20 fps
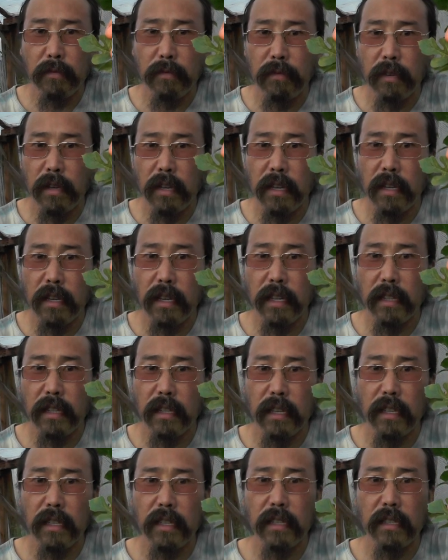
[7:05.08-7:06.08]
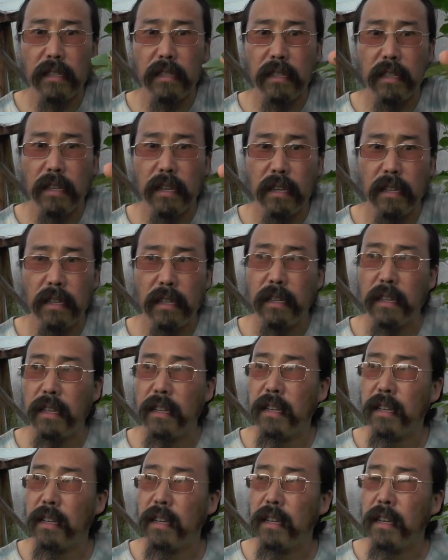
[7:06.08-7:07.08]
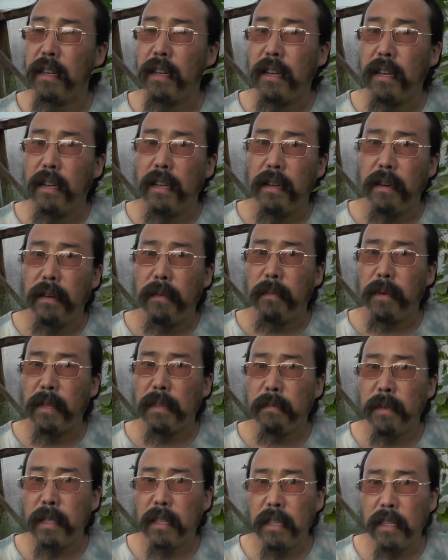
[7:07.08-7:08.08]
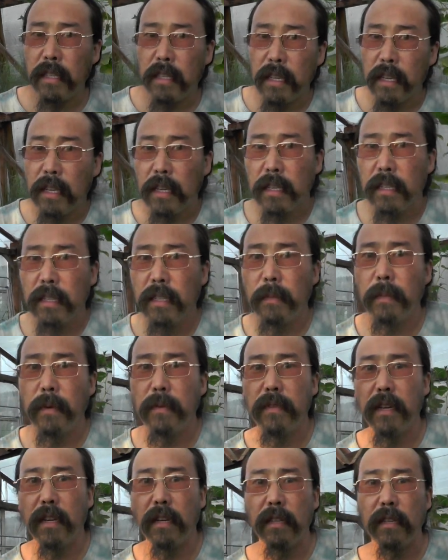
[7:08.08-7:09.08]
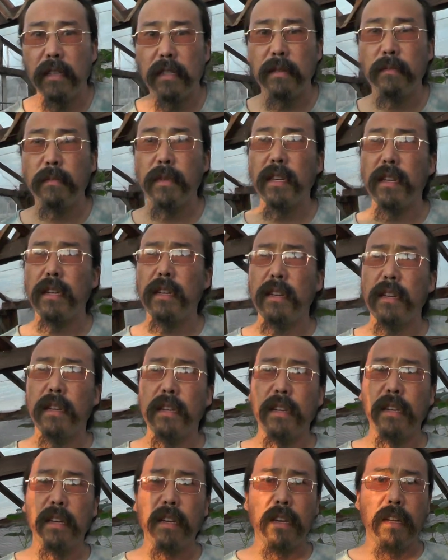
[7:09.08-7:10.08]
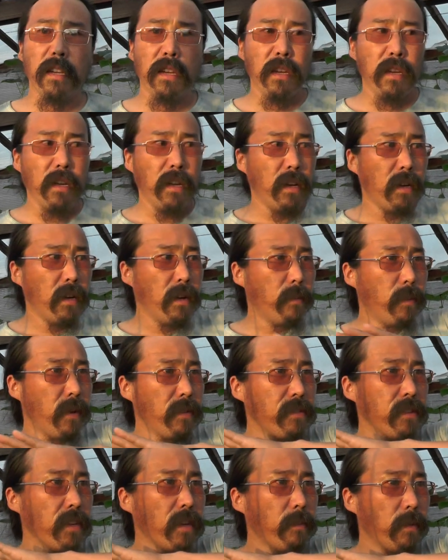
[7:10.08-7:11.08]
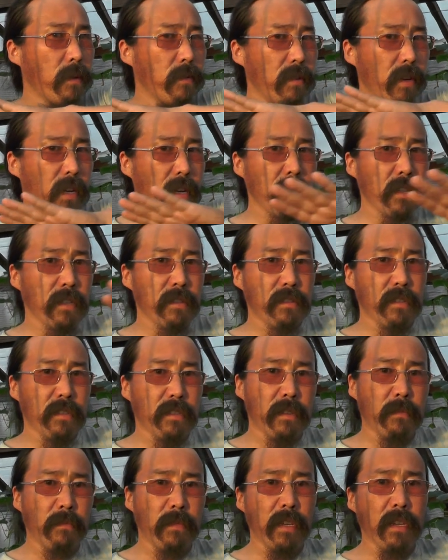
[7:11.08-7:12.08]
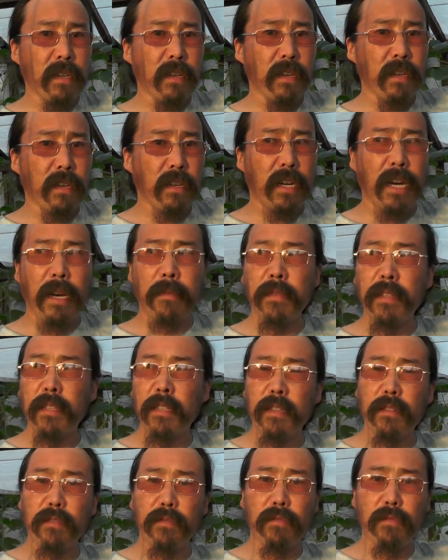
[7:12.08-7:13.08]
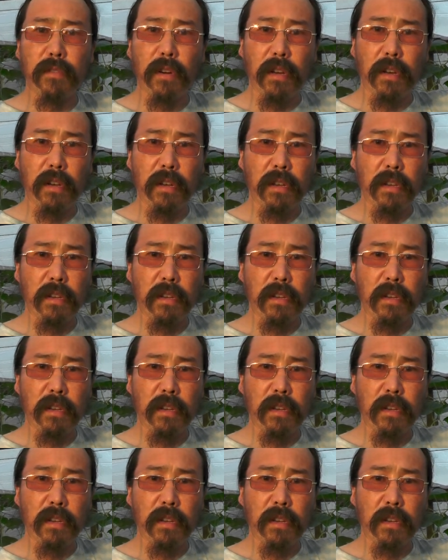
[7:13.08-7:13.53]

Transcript: уголь – это истина. Посмотрите на поверхность Земли. По всей поверхности Земли – каменный уголь.